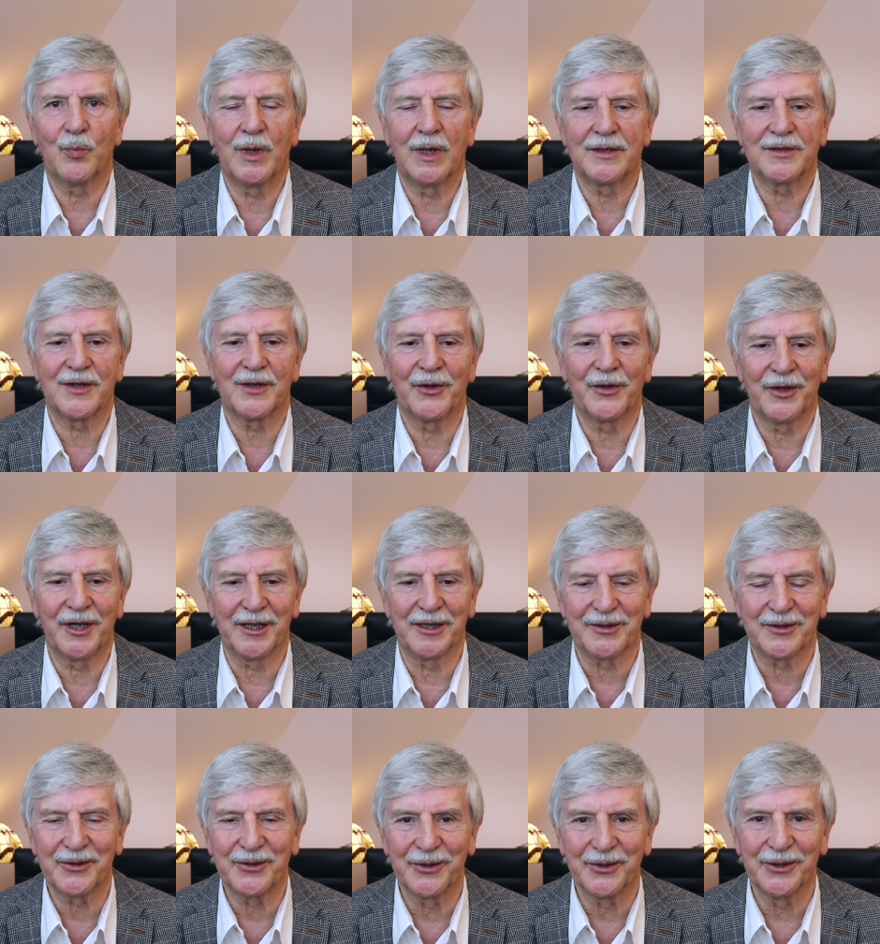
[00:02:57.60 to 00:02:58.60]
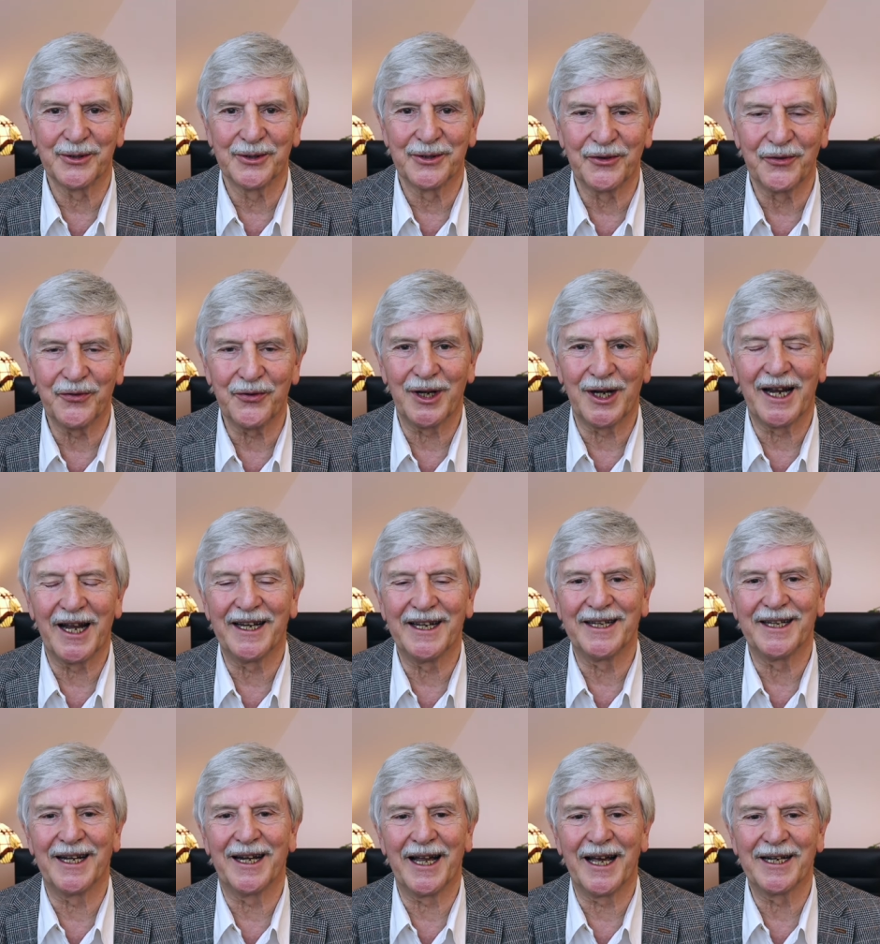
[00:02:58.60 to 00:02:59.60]
besonders gut für
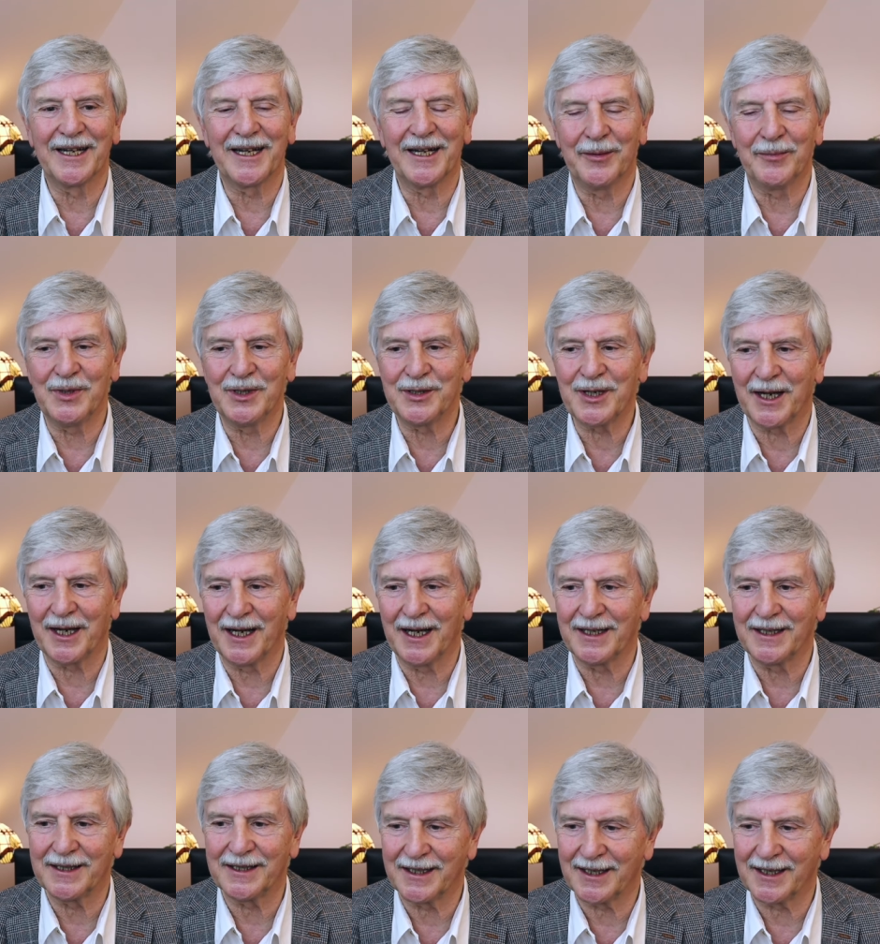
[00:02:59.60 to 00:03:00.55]
eine Langlebigkeit,